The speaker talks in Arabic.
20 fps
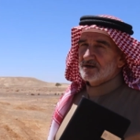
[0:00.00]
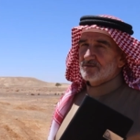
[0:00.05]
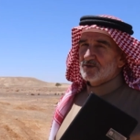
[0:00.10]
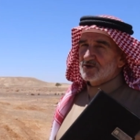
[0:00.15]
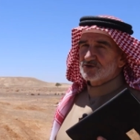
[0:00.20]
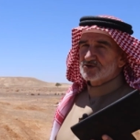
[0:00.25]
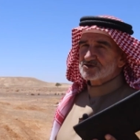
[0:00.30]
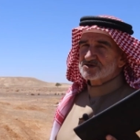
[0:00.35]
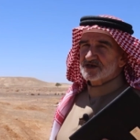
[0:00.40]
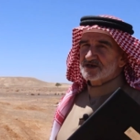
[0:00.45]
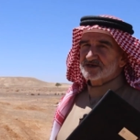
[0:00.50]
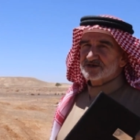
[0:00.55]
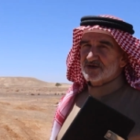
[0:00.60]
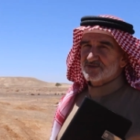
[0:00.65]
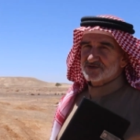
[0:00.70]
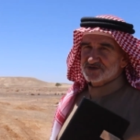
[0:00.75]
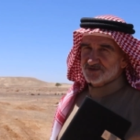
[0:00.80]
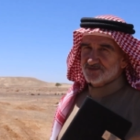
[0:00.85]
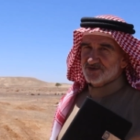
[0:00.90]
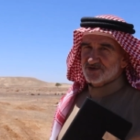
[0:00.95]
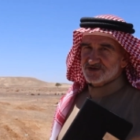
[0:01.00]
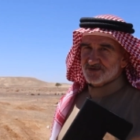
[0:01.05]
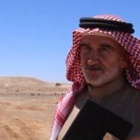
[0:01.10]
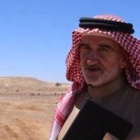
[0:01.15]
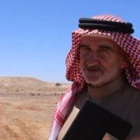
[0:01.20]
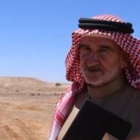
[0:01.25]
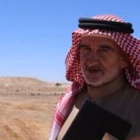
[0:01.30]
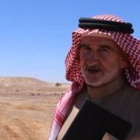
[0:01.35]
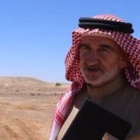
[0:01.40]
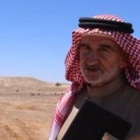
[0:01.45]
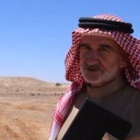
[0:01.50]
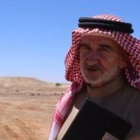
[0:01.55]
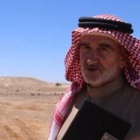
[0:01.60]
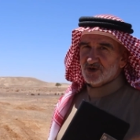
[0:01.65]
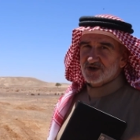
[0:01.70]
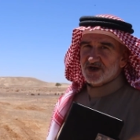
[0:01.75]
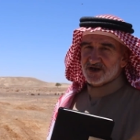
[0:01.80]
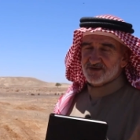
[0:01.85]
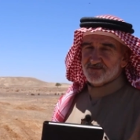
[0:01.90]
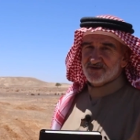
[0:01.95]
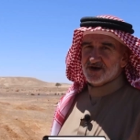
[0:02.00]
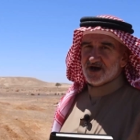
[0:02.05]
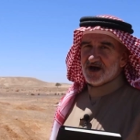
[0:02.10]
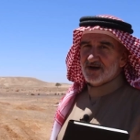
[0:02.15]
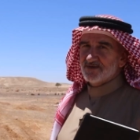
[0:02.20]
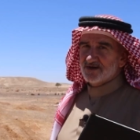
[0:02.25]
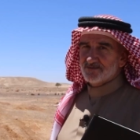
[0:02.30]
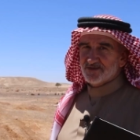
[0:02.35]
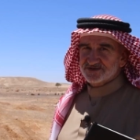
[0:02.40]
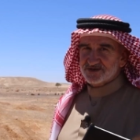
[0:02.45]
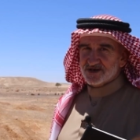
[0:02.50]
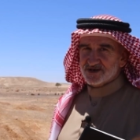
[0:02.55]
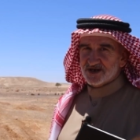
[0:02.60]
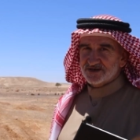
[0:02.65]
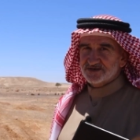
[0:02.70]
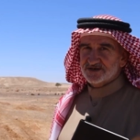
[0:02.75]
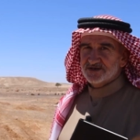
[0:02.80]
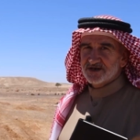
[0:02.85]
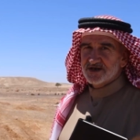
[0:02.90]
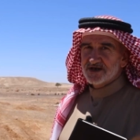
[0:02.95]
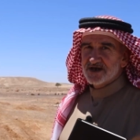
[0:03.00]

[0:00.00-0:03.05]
منذ سنة 1917 وكان من أهم المطارات